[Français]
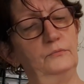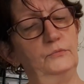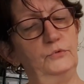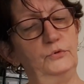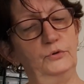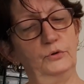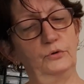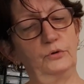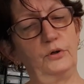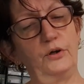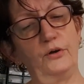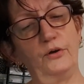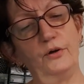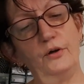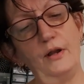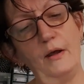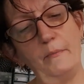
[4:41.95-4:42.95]
Donc
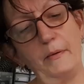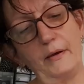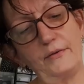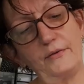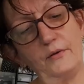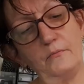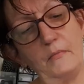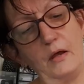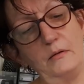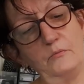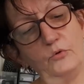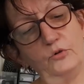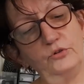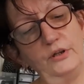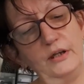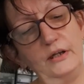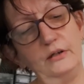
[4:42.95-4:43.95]
euh, la personne m'a
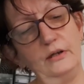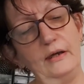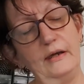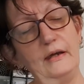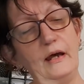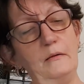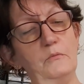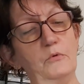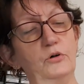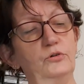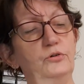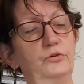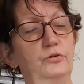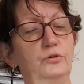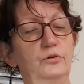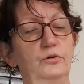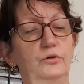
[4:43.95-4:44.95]
demandé également
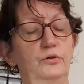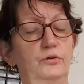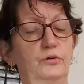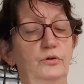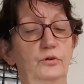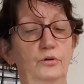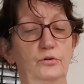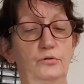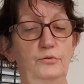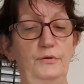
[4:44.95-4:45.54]
de